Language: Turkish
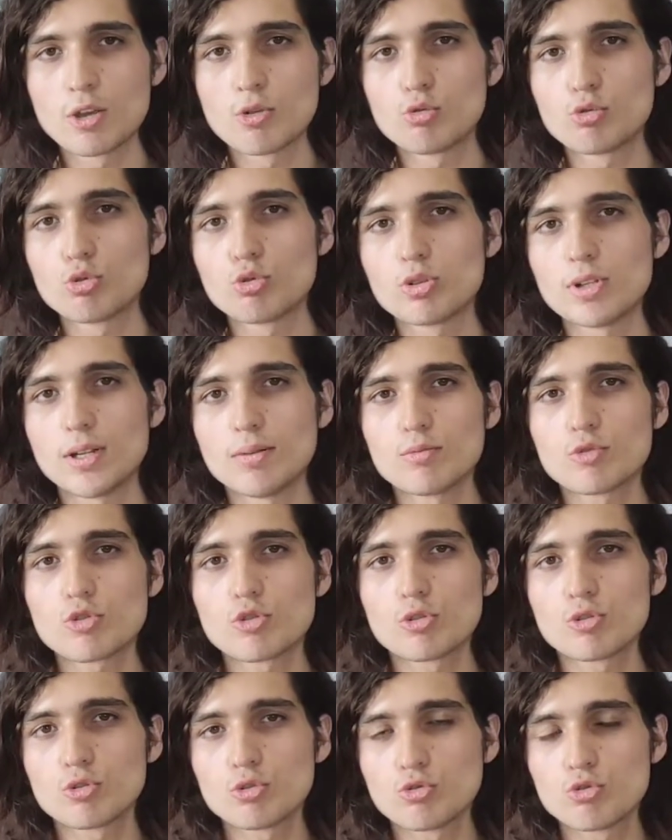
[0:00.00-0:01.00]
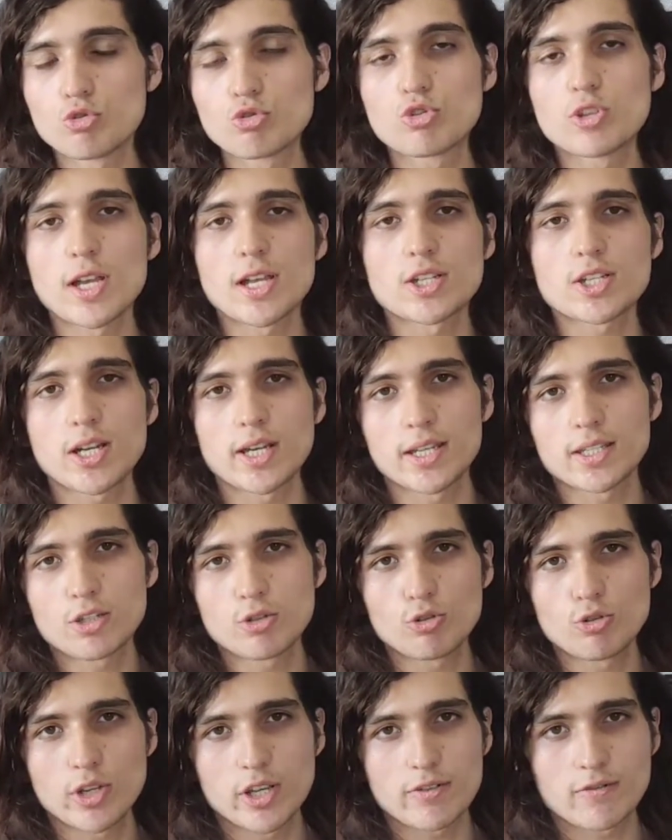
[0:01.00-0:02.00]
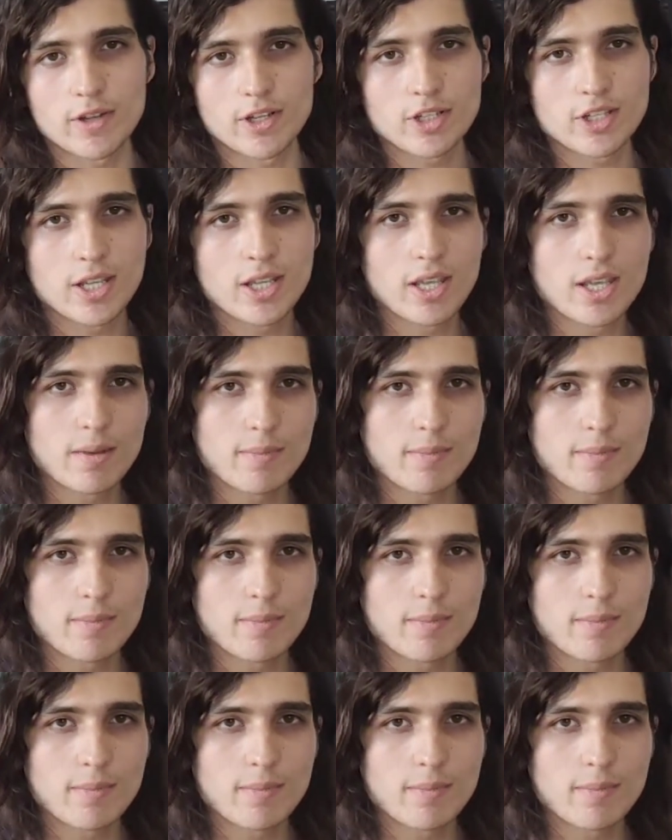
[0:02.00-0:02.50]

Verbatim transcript: uygulanmış olduğu yüzlerce ayetten örnek var.